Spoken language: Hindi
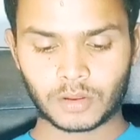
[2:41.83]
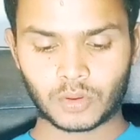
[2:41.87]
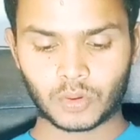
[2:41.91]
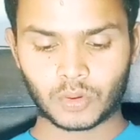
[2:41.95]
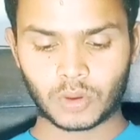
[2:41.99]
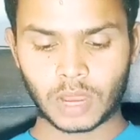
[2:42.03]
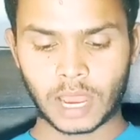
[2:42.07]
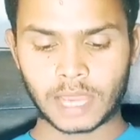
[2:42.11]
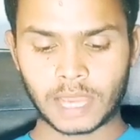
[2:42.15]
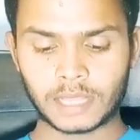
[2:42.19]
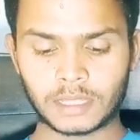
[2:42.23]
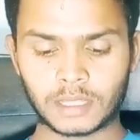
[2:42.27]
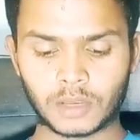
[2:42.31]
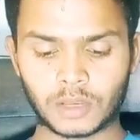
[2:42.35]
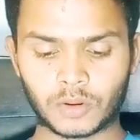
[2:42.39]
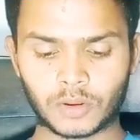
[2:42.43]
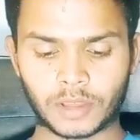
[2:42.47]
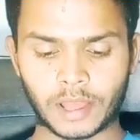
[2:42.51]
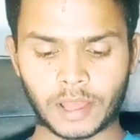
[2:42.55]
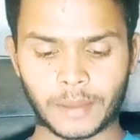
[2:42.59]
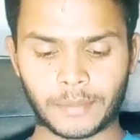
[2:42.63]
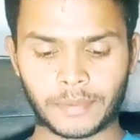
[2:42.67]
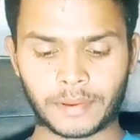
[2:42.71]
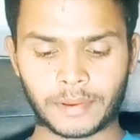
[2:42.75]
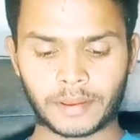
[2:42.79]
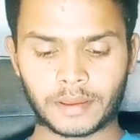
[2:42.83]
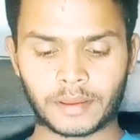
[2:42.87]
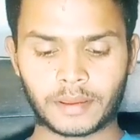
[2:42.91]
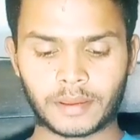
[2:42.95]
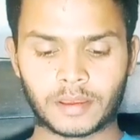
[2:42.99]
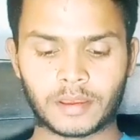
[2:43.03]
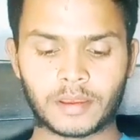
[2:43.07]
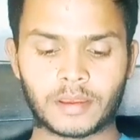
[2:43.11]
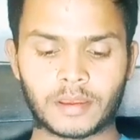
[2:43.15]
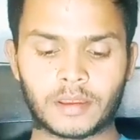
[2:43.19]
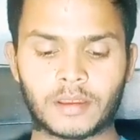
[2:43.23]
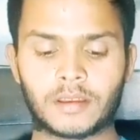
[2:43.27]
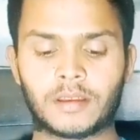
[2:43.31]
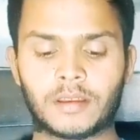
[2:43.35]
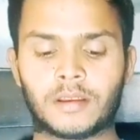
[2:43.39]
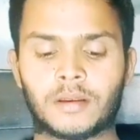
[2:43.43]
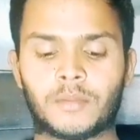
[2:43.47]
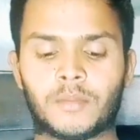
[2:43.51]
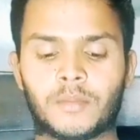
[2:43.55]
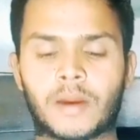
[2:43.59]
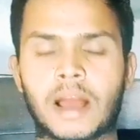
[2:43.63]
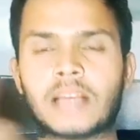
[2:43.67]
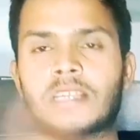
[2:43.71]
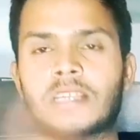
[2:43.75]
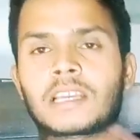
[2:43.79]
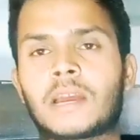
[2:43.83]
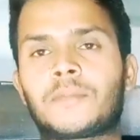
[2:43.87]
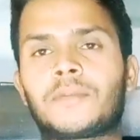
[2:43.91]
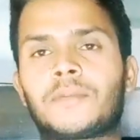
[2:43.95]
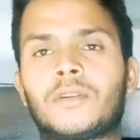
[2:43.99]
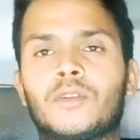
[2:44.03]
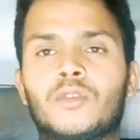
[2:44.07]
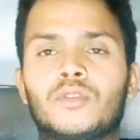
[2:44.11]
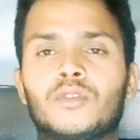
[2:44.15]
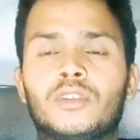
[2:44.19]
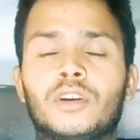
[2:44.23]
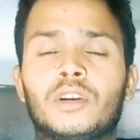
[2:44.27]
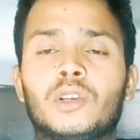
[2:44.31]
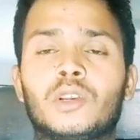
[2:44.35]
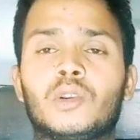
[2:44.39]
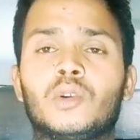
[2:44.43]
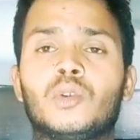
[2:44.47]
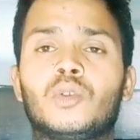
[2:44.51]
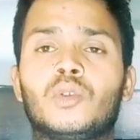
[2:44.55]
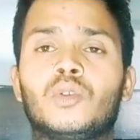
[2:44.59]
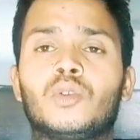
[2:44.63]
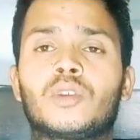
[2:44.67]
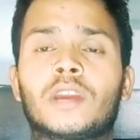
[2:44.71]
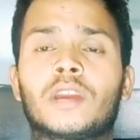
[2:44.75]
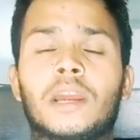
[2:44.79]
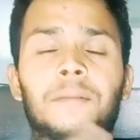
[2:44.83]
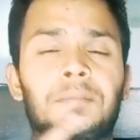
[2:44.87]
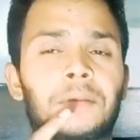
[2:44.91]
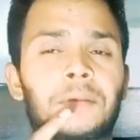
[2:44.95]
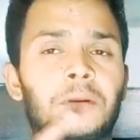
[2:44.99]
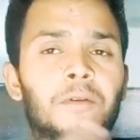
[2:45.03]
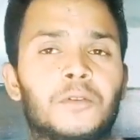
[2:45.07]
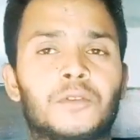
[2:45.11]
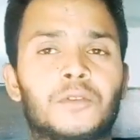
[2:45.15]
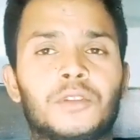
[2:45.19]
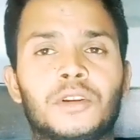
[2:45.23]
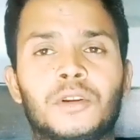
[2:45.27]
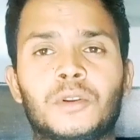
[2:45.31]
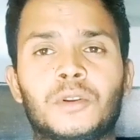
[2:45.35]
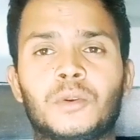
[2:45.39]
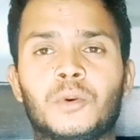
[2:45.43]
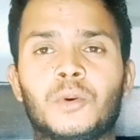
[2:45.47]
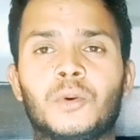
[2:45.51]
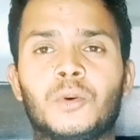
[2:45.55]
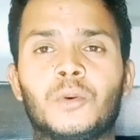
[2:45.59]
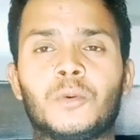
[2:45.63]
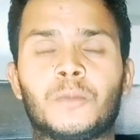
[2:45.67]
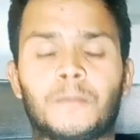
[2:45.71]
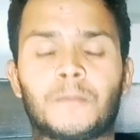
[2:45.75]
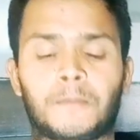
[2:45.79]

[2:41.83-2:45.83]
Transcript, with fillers: तो गाइड देखो यहाँ पे वाइस कैप्टन को देख लो कैप्टन को देख लो